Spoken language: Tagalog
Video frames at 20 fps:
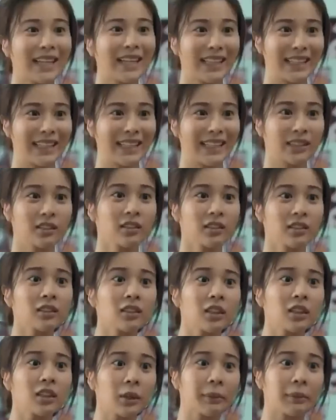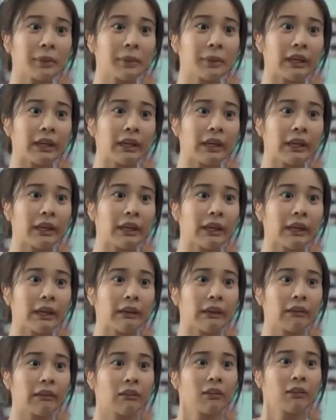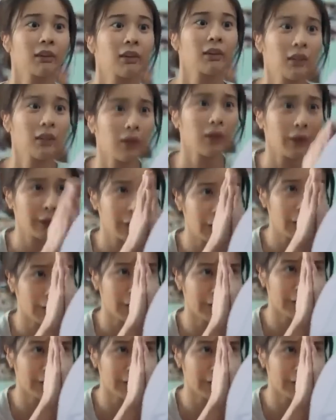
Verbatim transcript: ay maaari siyang pahiramin pero hindi pwedeng kasabay